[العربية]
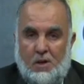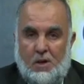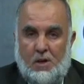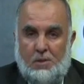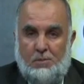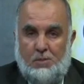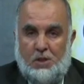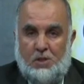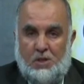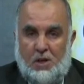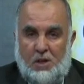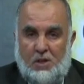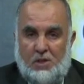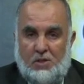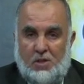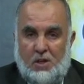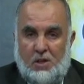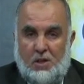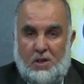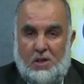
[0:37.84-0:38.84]
رب اشرح
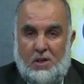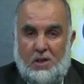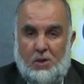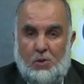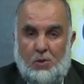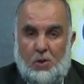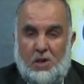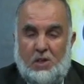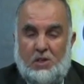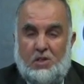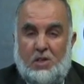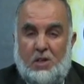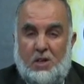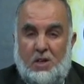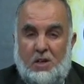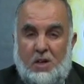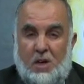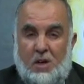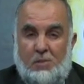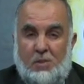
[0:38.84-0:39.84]
لي صدري ويسر
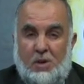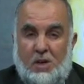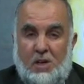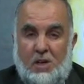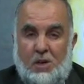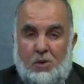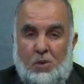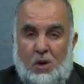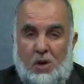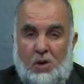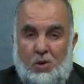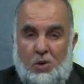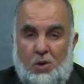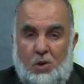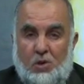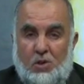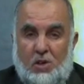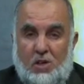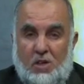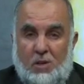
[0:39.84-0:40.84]
لي امري
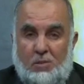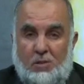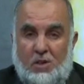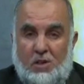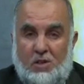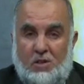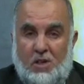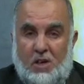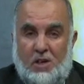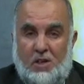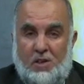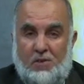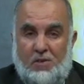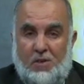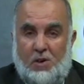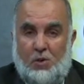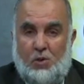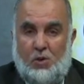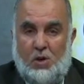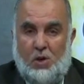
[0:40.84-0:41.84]
واحلل عقده من لساني
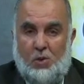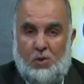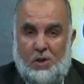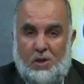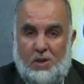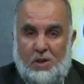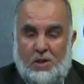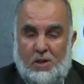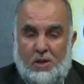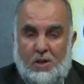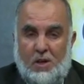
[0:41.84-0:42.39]
يفقه قولي